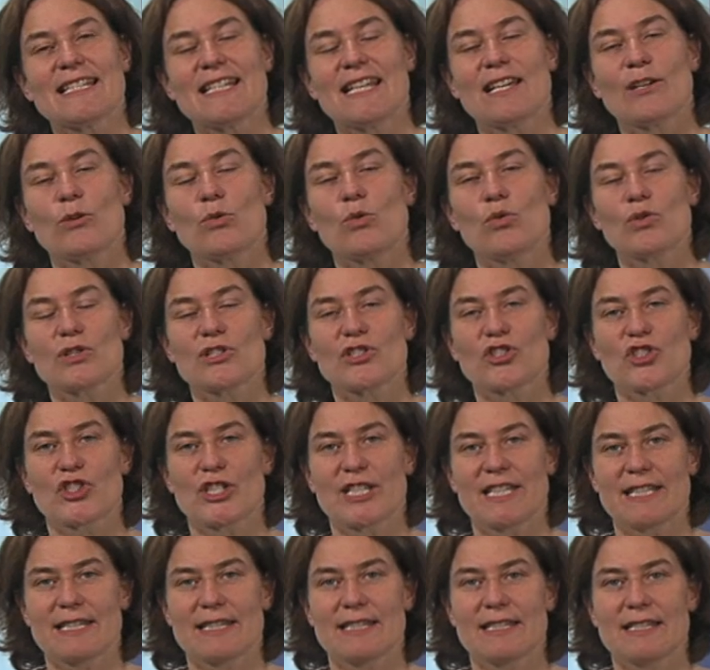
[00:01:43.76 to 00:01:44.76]
in den großen
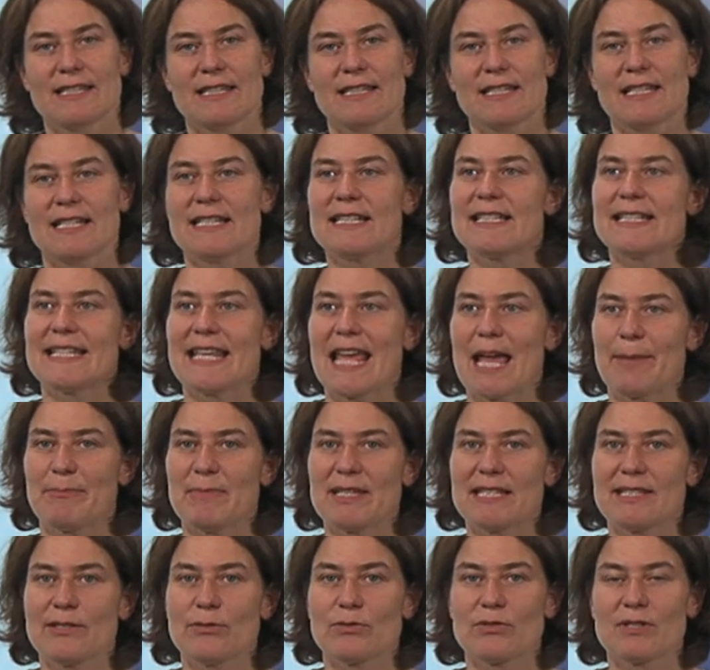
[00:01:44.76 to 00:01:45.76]
Städten ist die
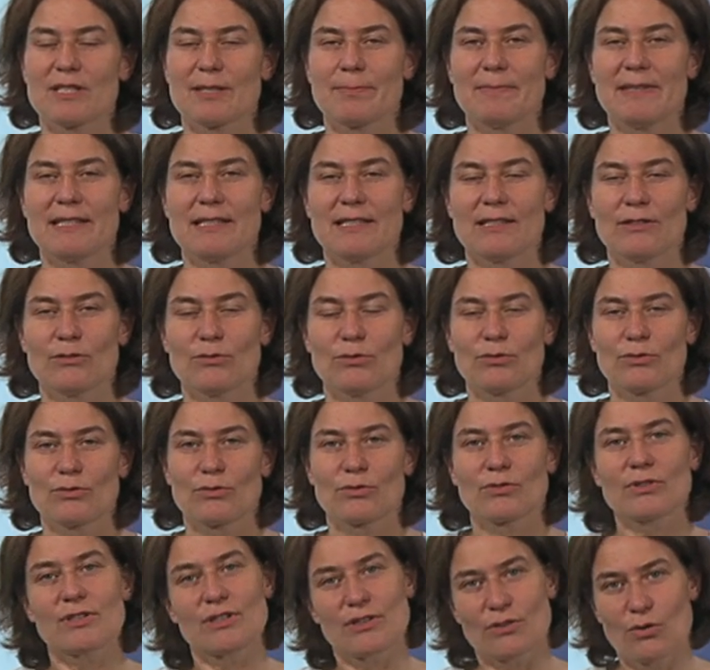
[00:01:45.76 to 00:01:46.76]
Emissionsminderung
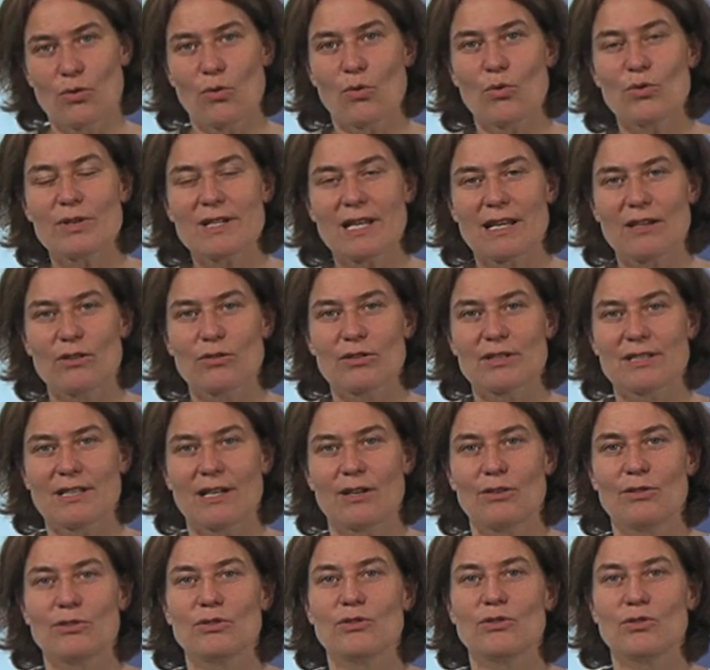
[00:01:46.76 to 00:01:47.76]
durch
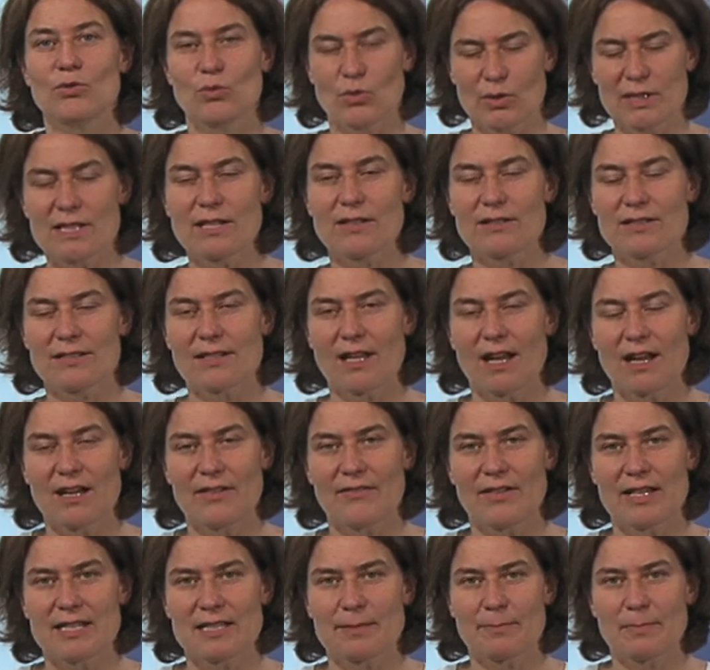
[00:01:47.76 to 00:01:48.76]
Corona-Lockdown durchaus
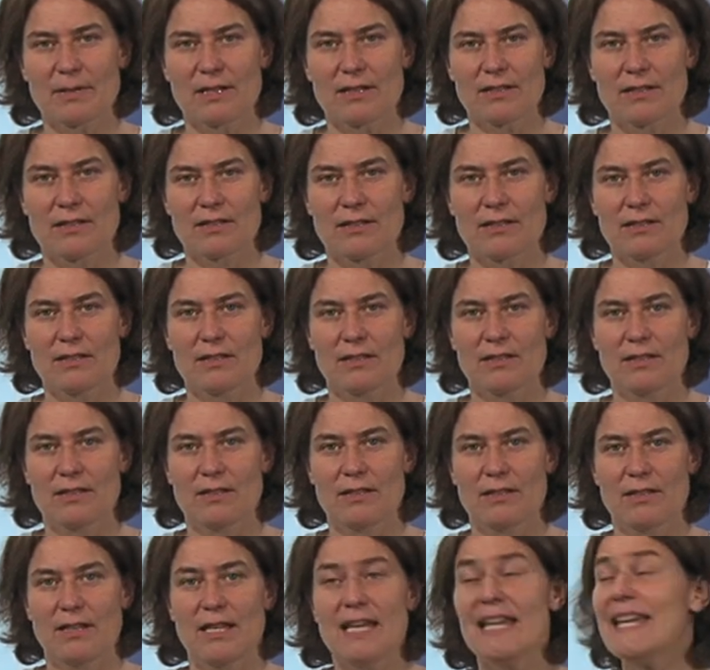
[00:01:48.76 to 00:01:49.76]
nachweisbar.
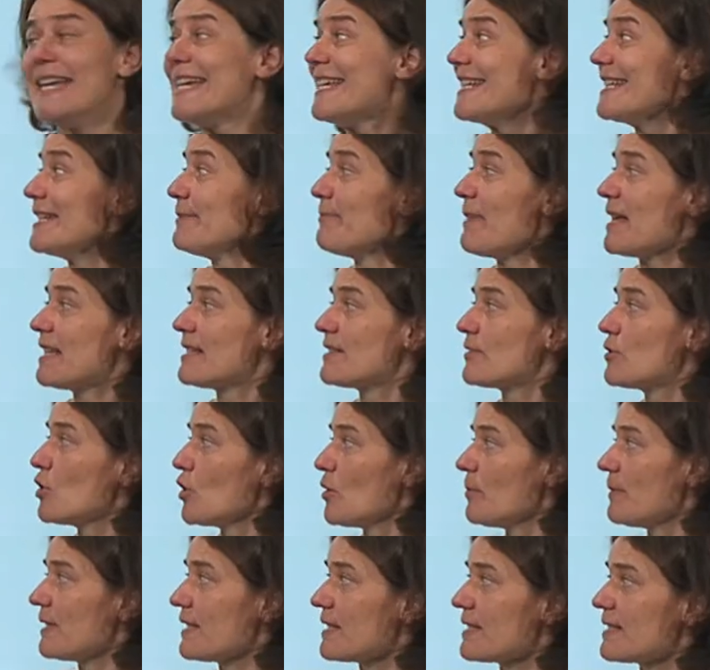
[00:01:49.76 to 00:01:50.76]
Die
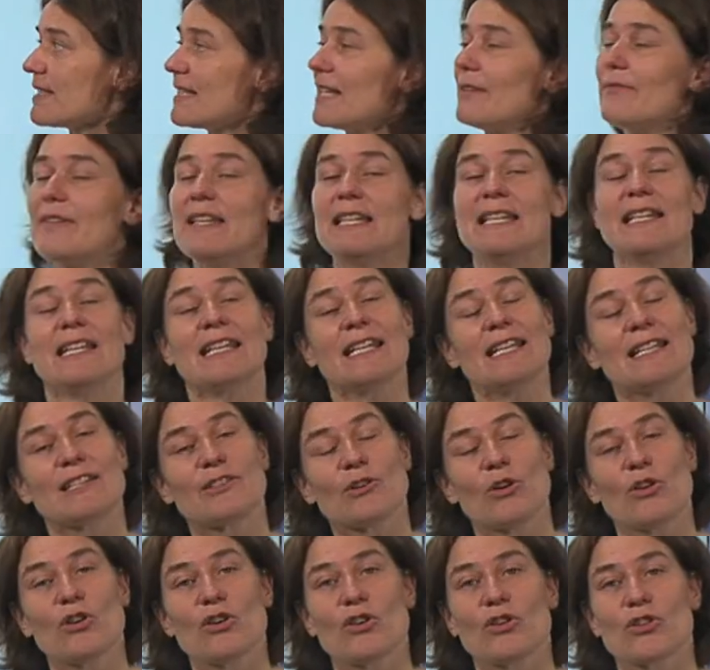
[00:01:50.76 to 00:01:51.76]
Messtürme des DWD
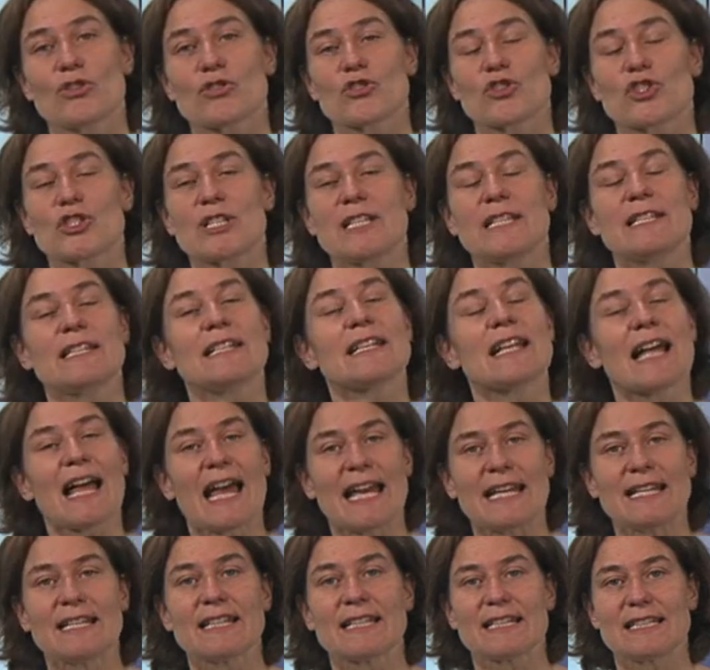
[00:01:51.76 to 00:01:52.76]
jedoch stehen in
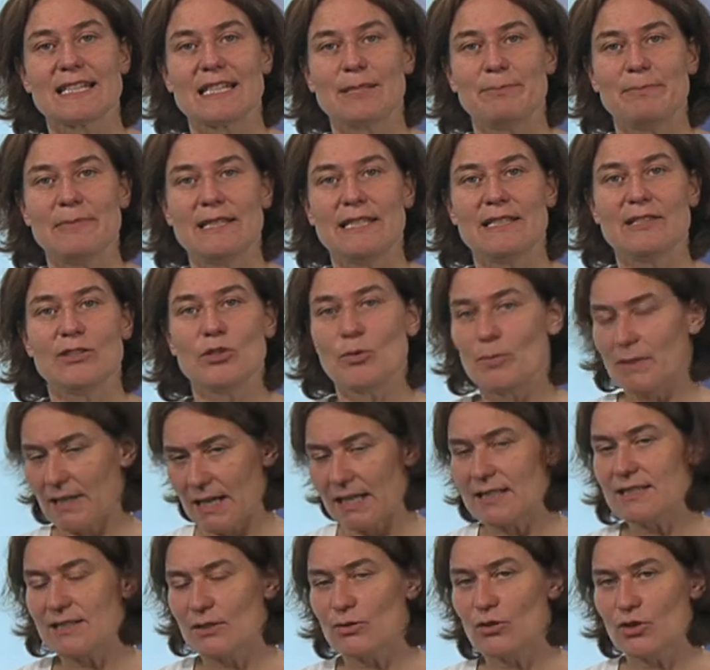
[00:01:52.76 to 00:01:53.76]
reineren Gebieten über
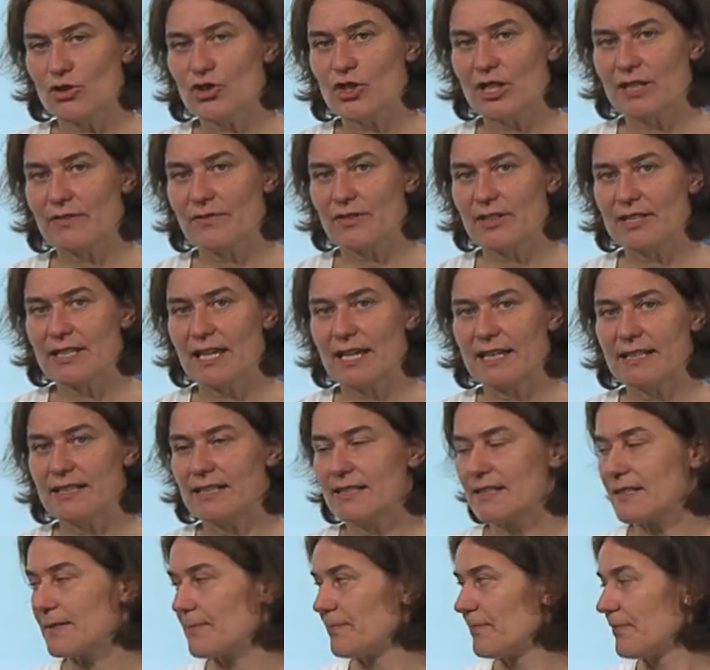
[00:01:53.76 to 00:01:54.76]
ganz Deutschland
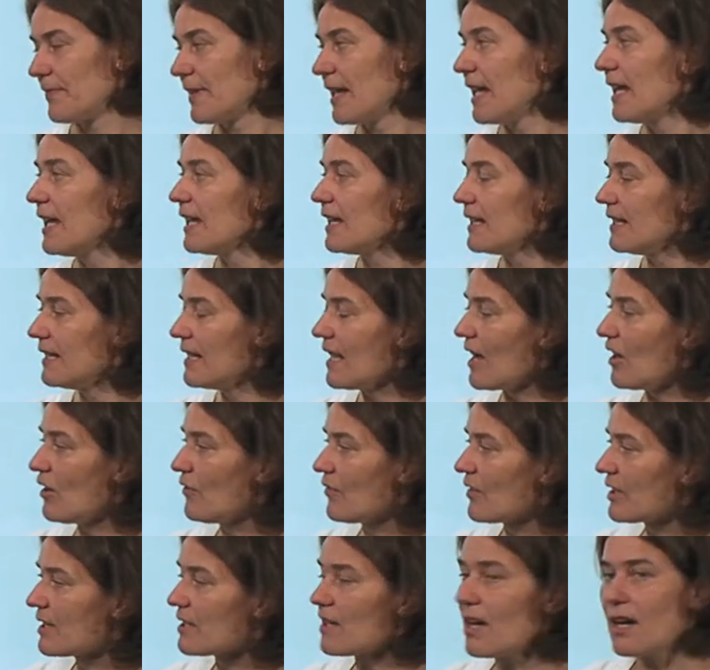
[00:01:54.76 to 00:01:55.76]
verteilt. Hier
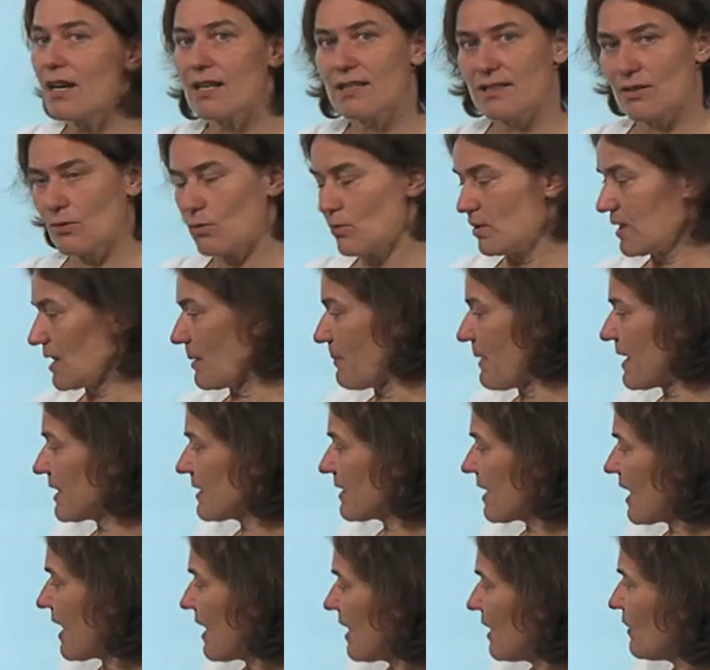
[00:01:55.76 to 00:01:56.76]
aufgetragen sind unsere
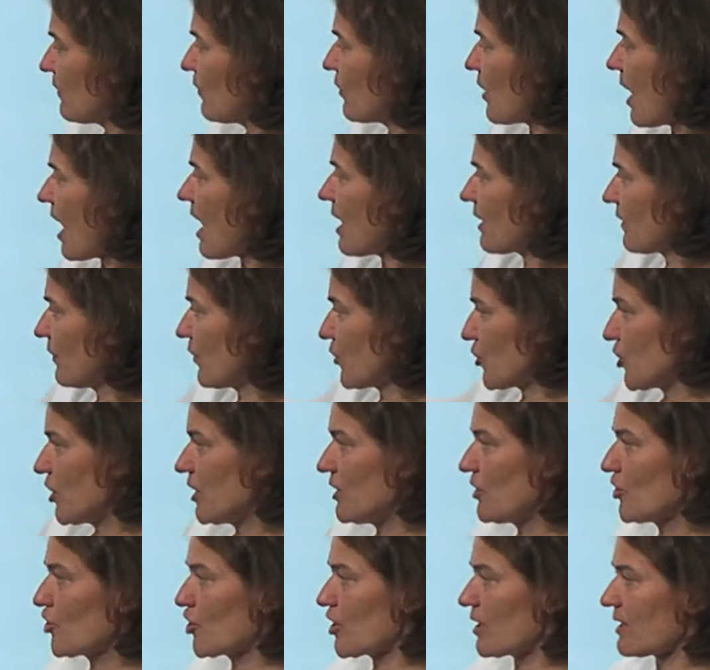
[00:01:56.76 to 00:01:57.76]
Messreihen für acht
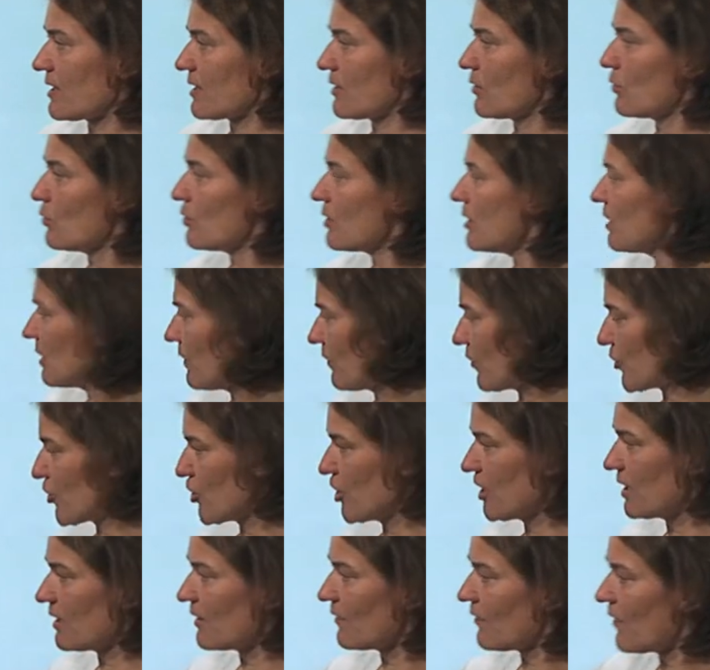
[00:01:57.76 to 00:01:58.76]
verschiedene Stationen in
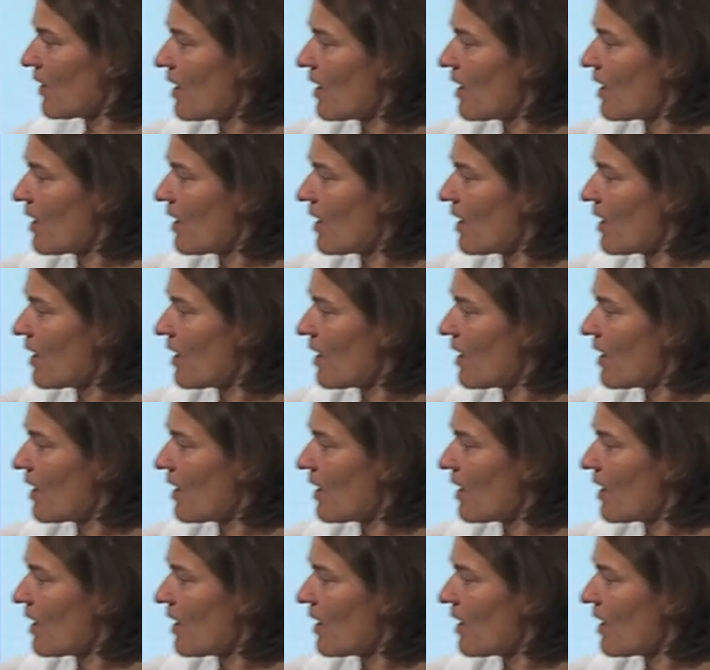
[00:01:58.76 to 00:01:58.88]
verschiedenen